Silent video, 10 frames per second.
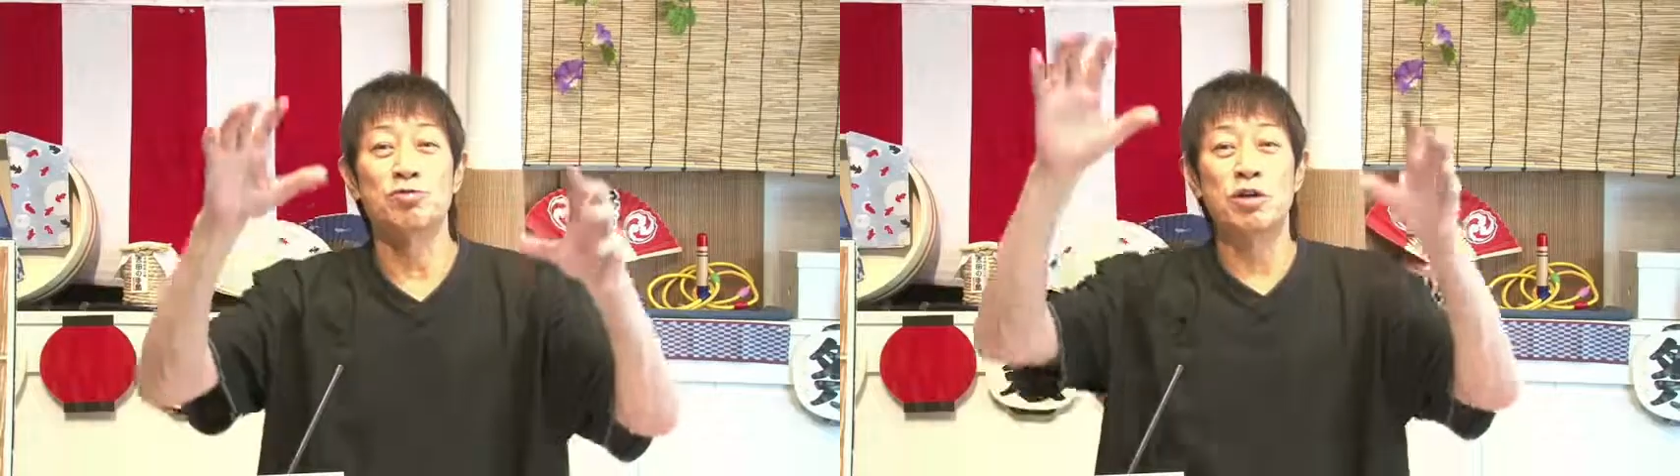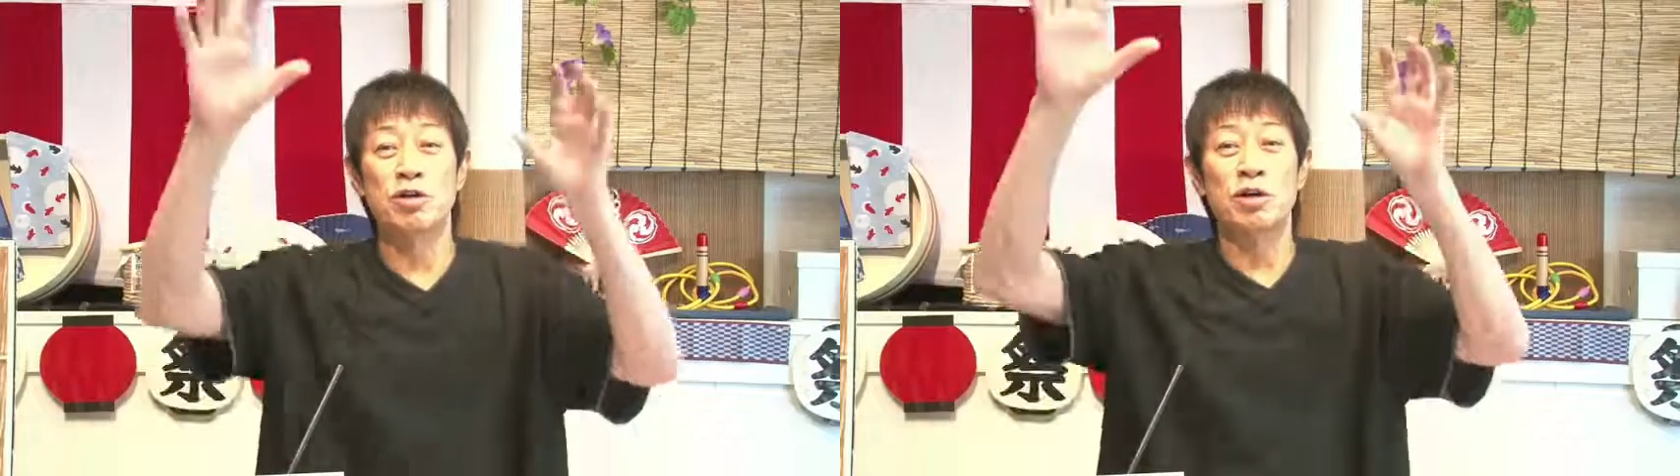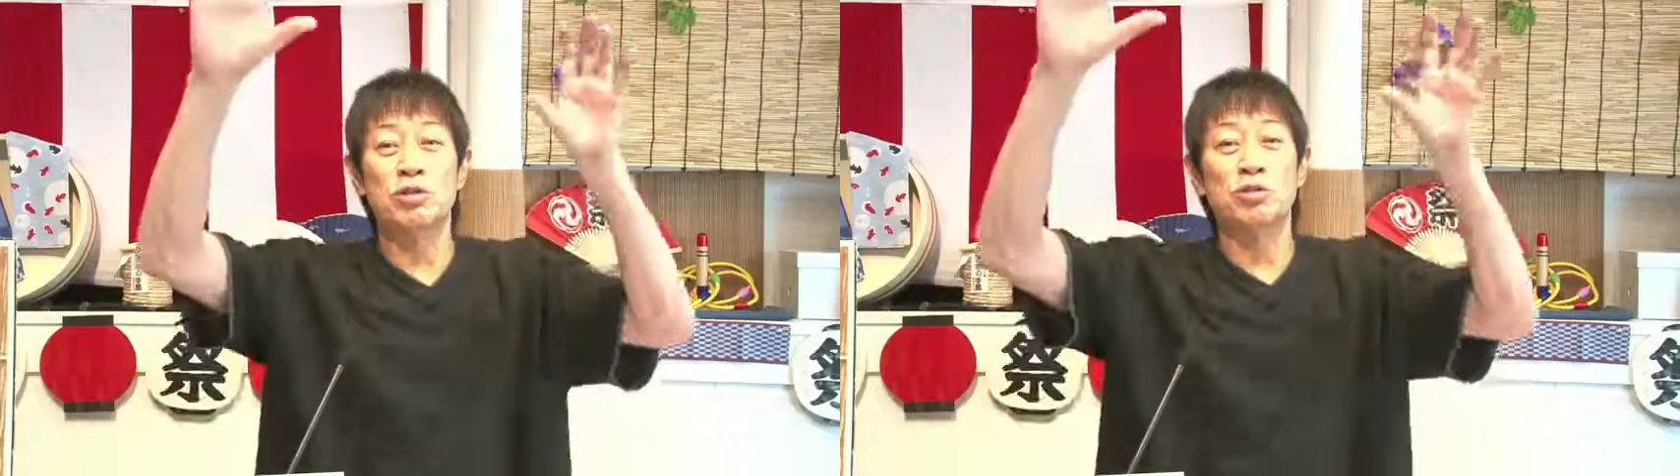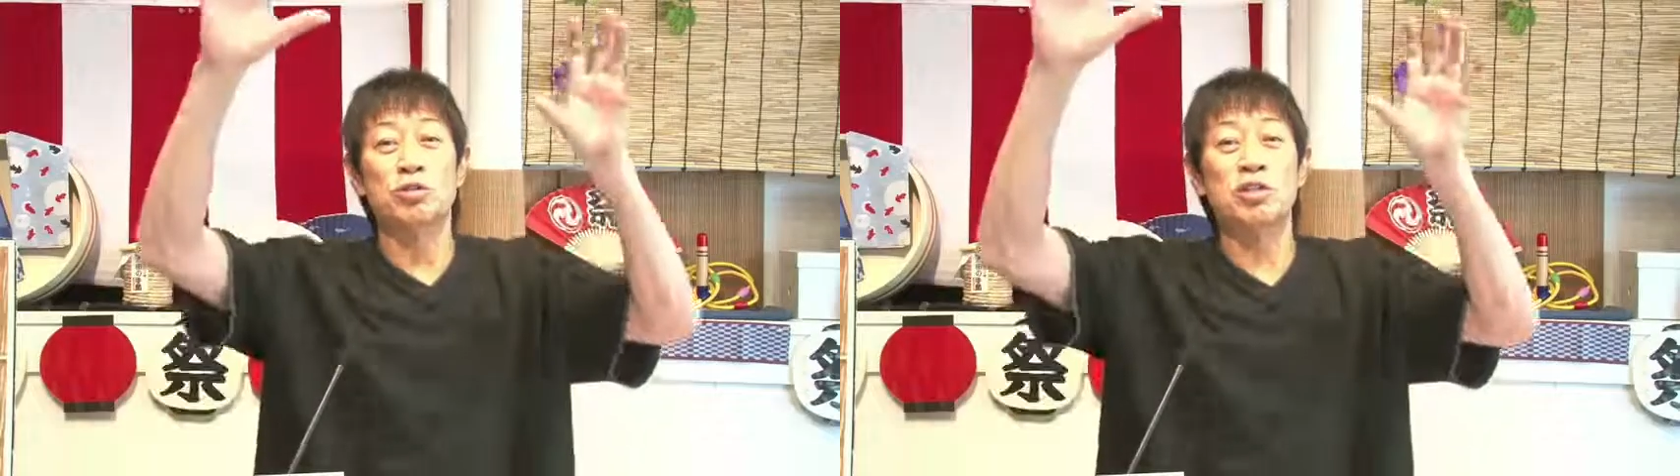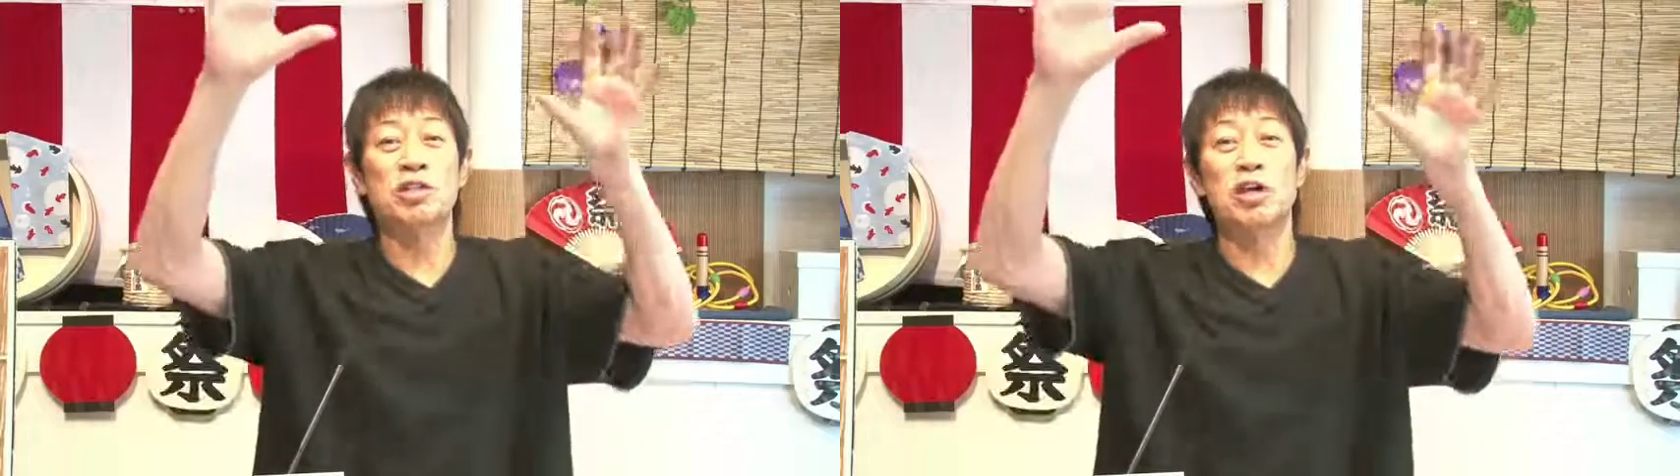上では
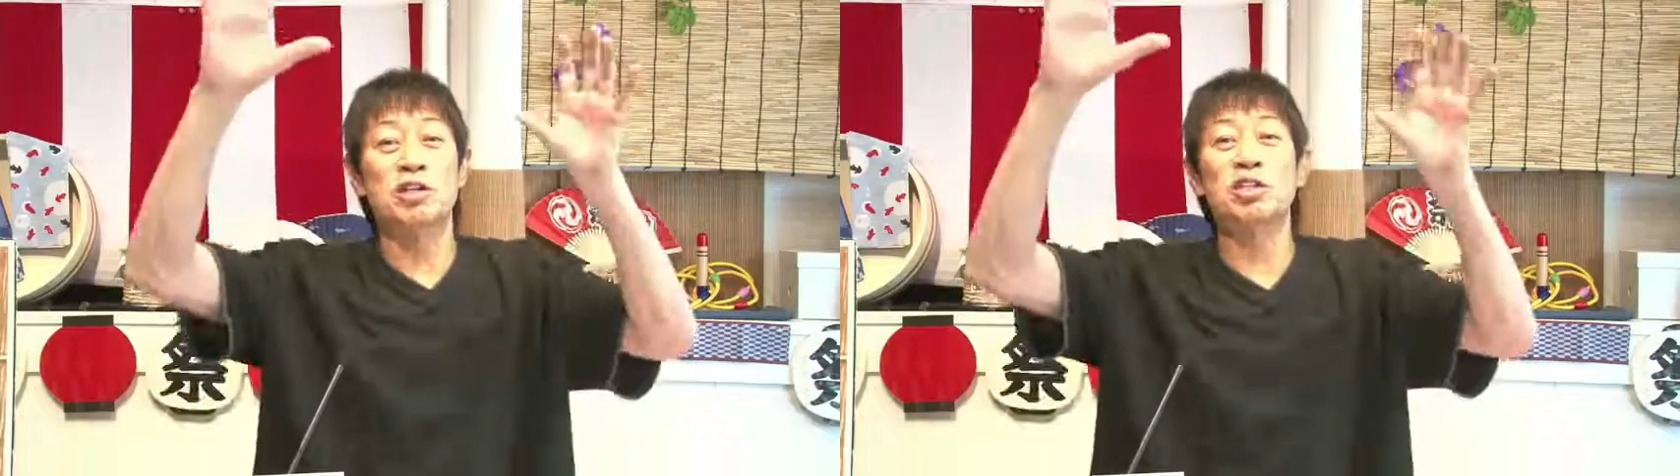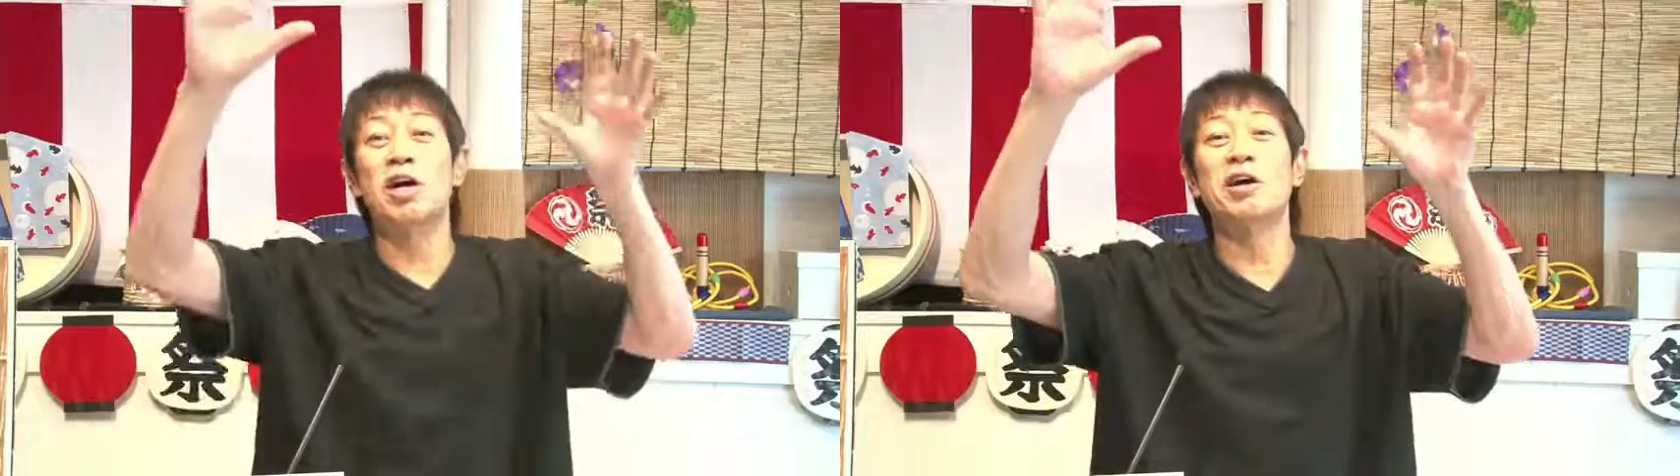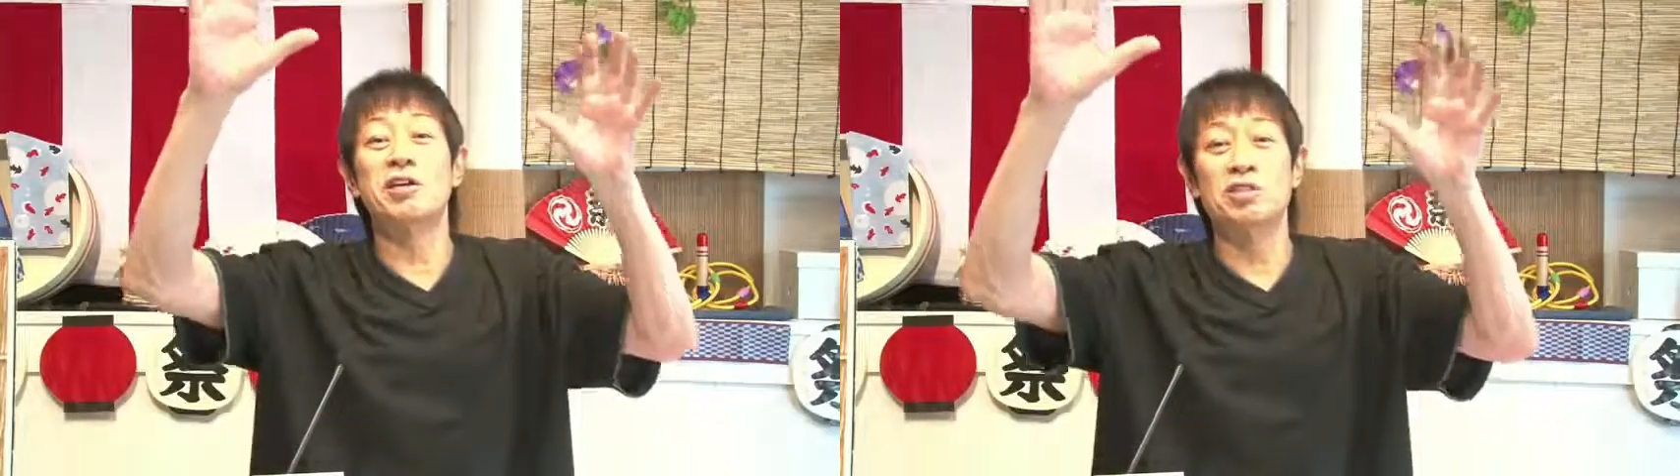北北側で